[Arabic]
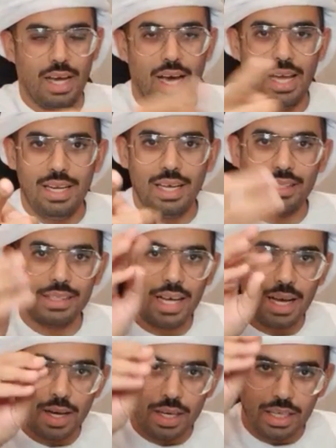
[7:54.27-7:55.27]
هاي
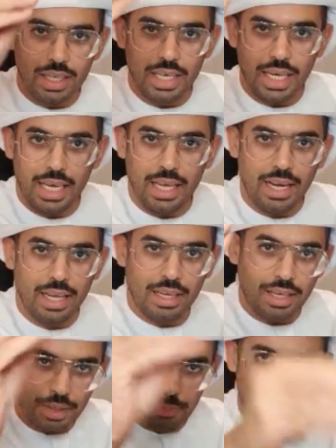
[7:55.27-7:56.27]
اللقطة
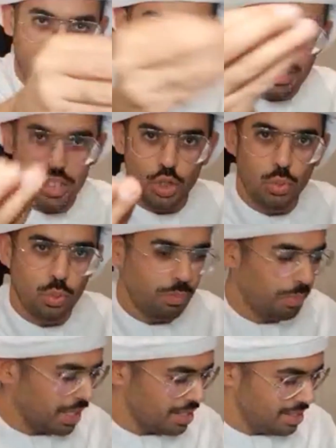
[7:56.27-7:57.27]
إيريك باس جو
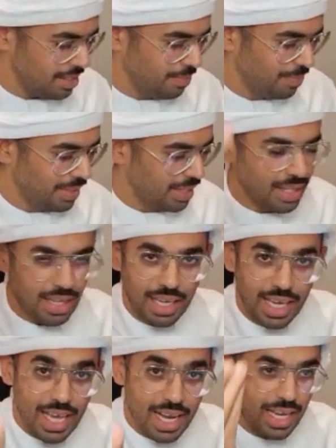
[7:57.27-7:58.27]
باس
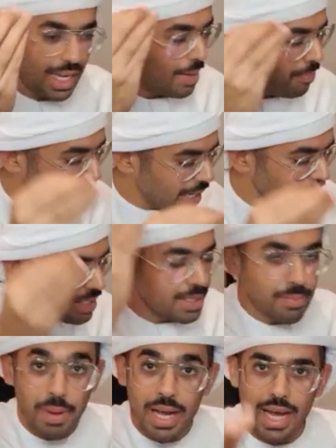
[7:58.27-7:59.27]
إيريك باس
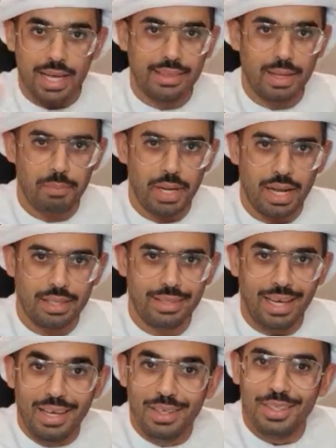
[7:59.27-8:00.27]
باراتا باراتا